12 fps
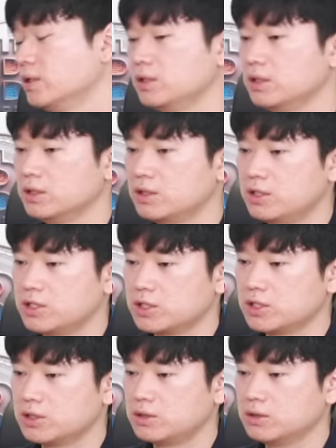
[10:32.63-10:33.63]
이
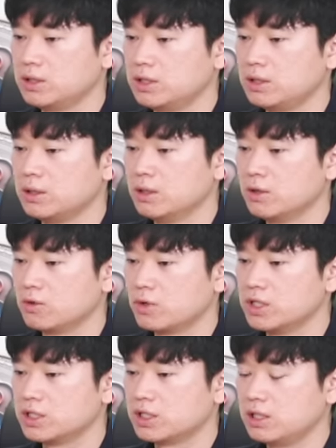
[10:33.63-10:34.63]
트랜잭션이
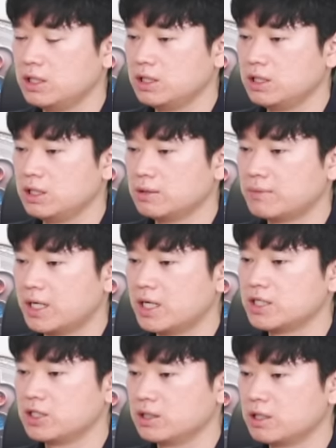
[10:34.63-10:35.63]
굉장히
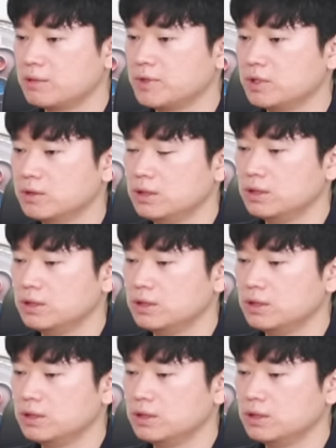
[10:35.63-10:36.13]
많아지게 되면은